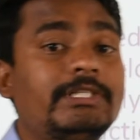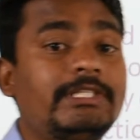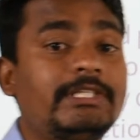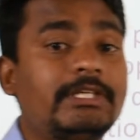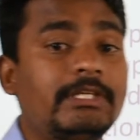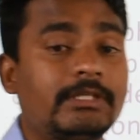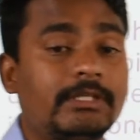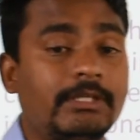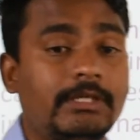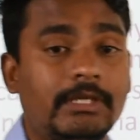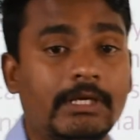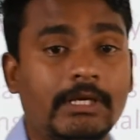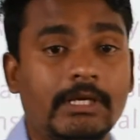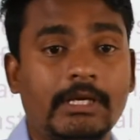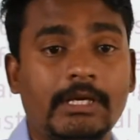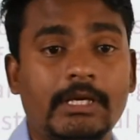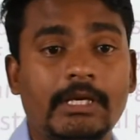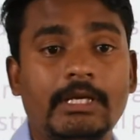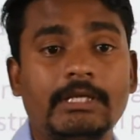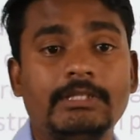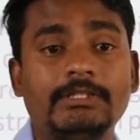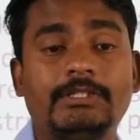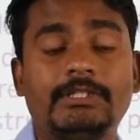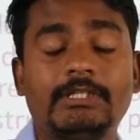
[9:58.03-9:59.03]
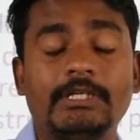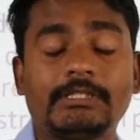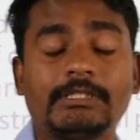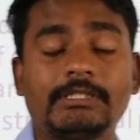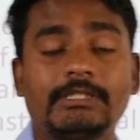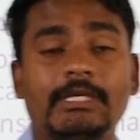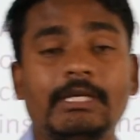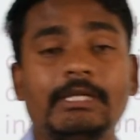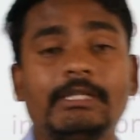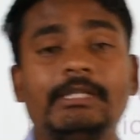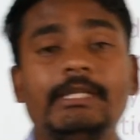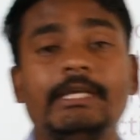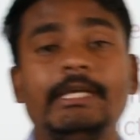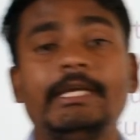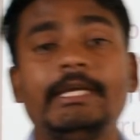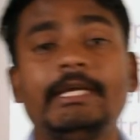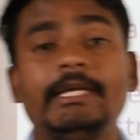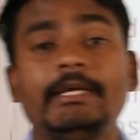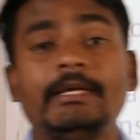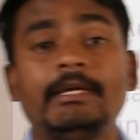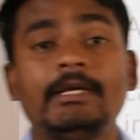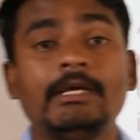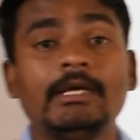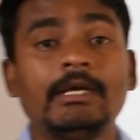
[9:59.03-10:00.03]
इंस्ट्रक्ट uh, करते
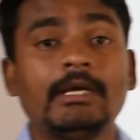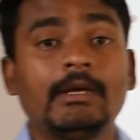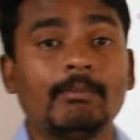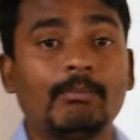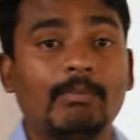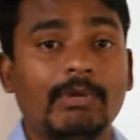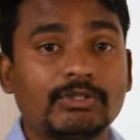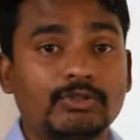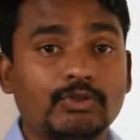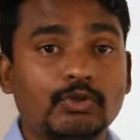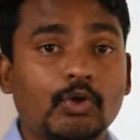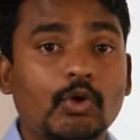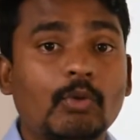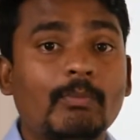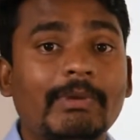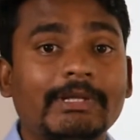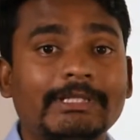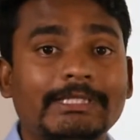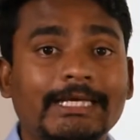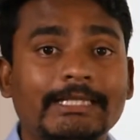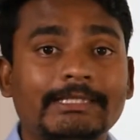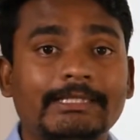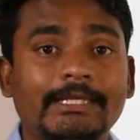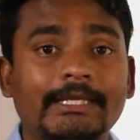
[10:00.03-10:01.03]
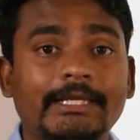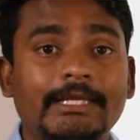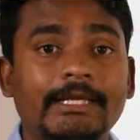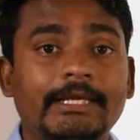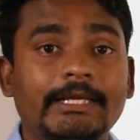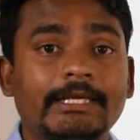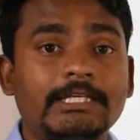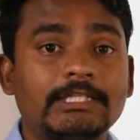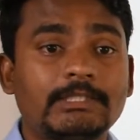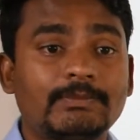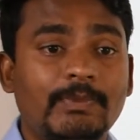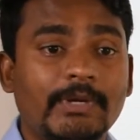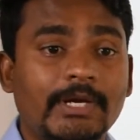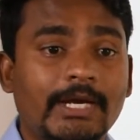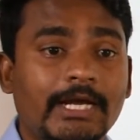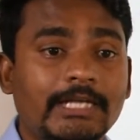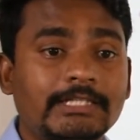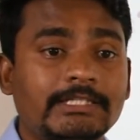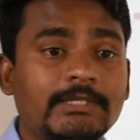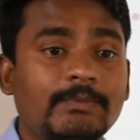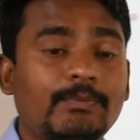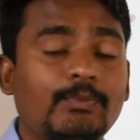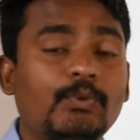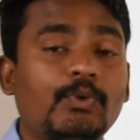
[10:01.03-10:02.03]
हैं बच्चों को बताते हैं इस
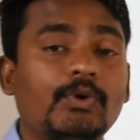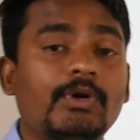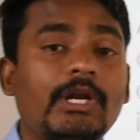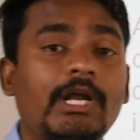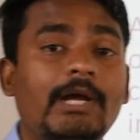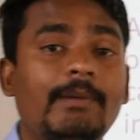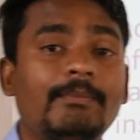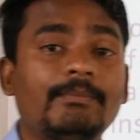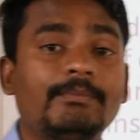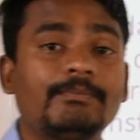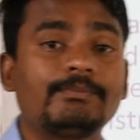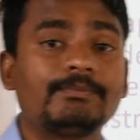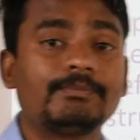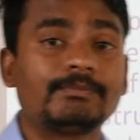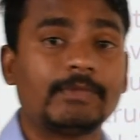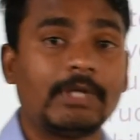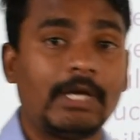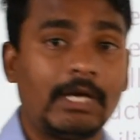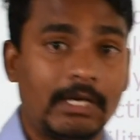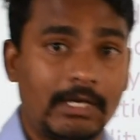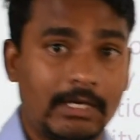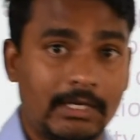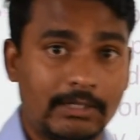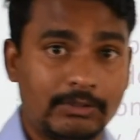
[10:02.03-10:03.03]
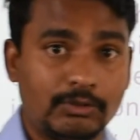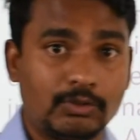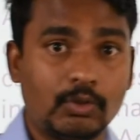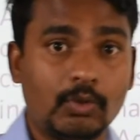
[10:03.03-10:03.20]
प्रकार से प्रोग्राम uh,